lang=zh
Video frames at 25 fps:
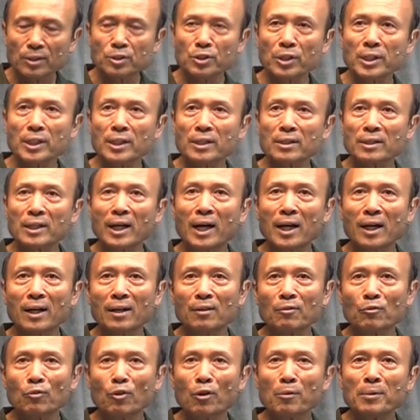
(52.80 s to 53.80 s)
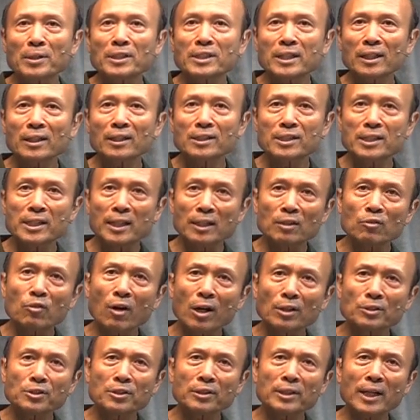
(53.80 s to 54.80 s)
所以啊，我们这个情
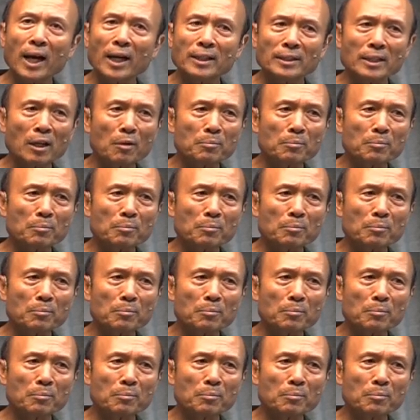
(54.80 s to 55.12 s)
况就看